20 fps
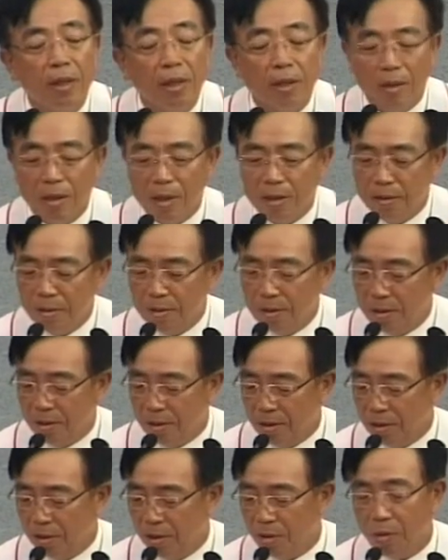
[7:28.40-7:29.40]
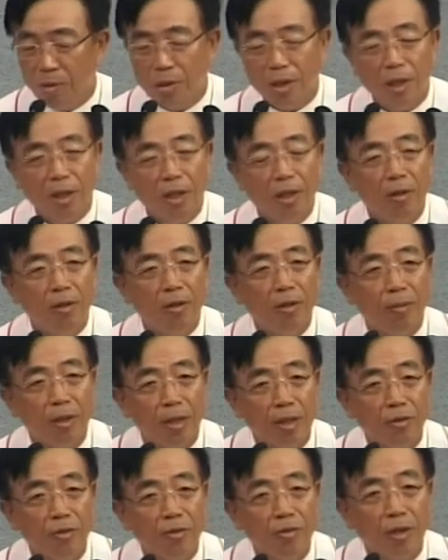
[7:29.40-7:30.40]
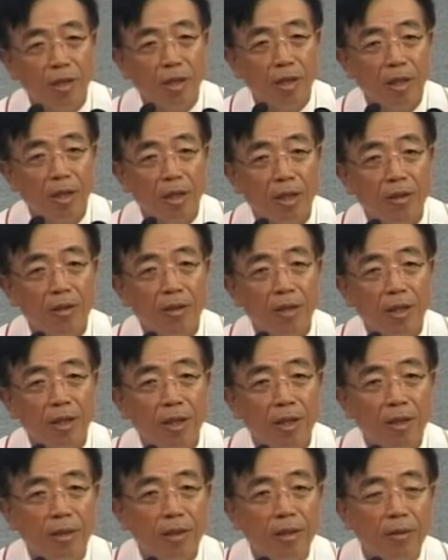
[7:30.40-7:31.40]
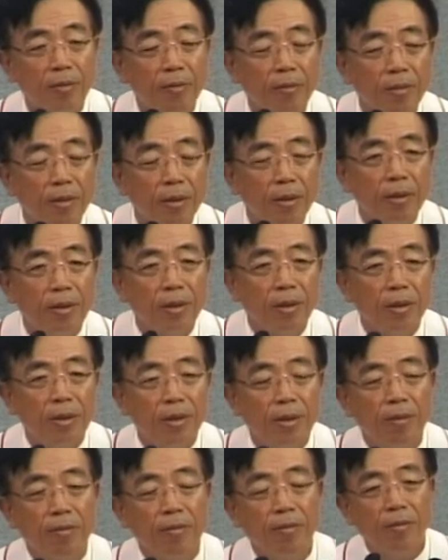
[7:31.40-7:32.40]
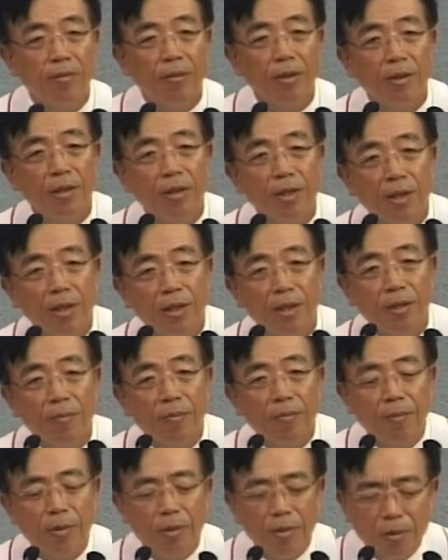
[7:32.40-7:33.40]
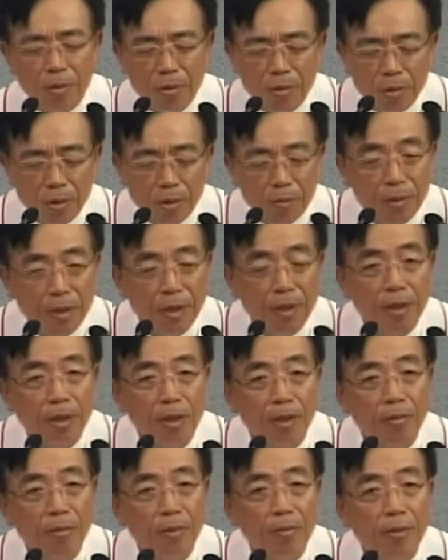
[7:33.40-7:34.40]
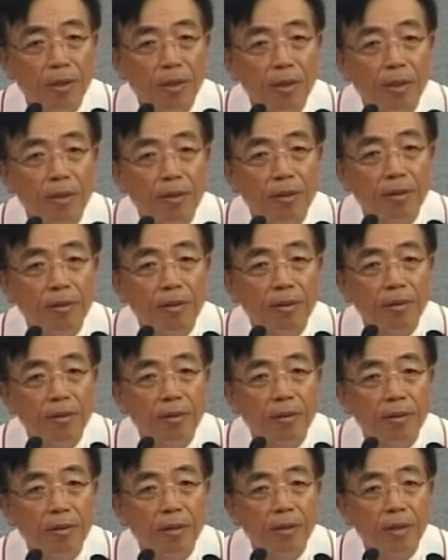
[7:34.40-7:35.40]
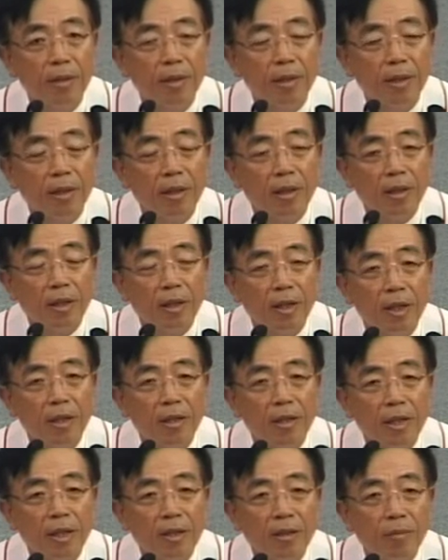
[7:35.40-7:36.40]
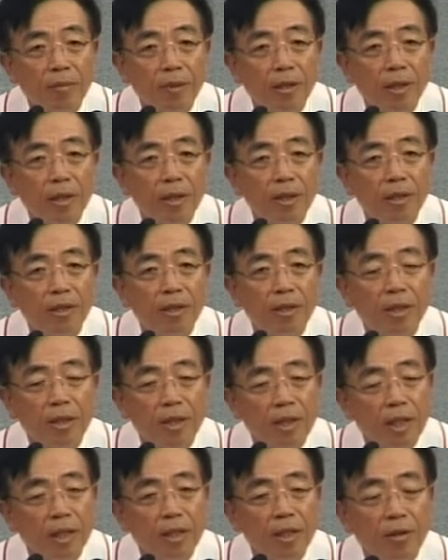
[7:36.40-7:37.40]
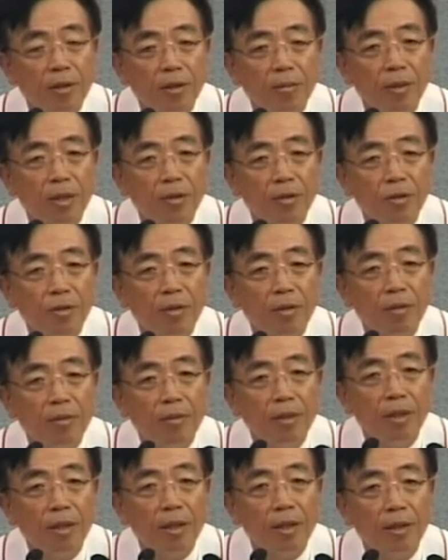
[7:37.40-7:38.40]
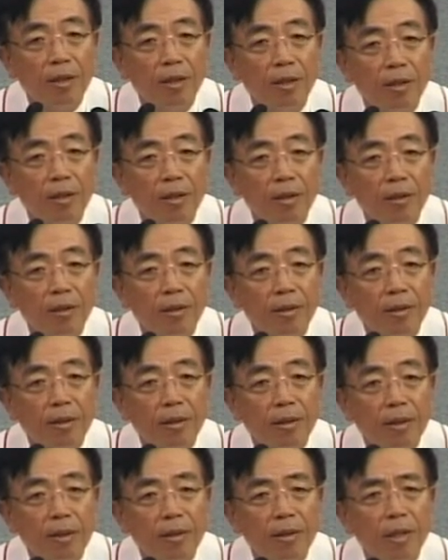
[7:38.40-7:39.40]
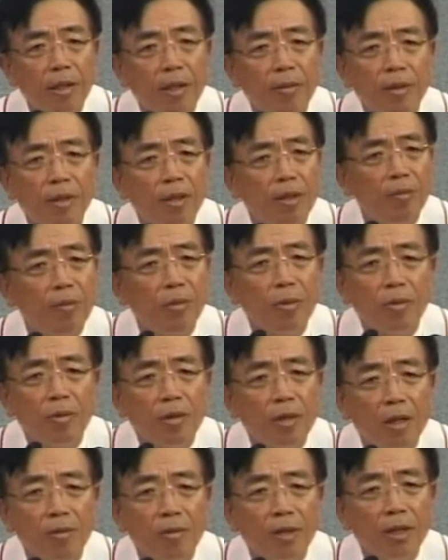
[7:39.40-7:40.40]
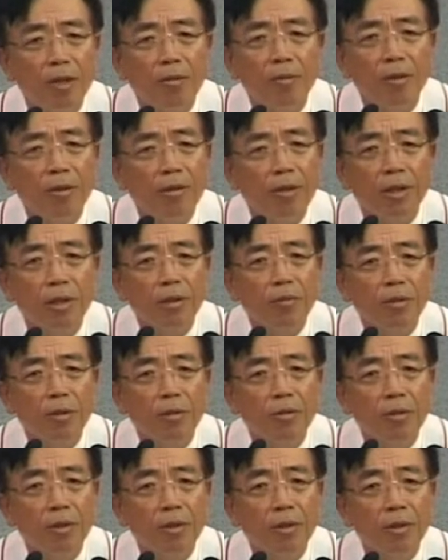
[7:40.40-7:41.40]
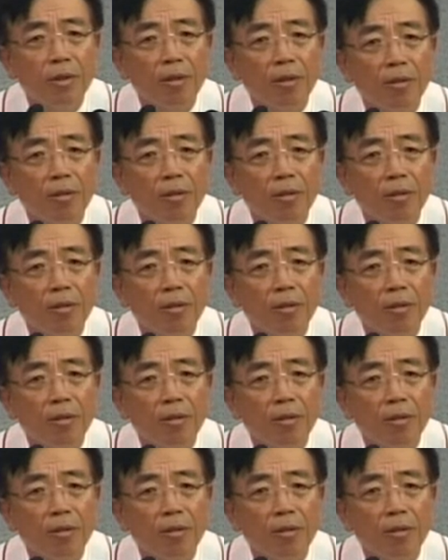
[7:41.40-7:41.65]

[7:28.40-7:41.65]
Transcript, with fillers: 나는 지도자가 얼마나 중요한가 그런 생각을 참 며칠 사이에 뼛속 깊이 생각해 봅니다. 하늘나는 비행기는 기장이 정말 중요합니다. 그 사람이 모든 사람의 생명을 책임지고 있어요.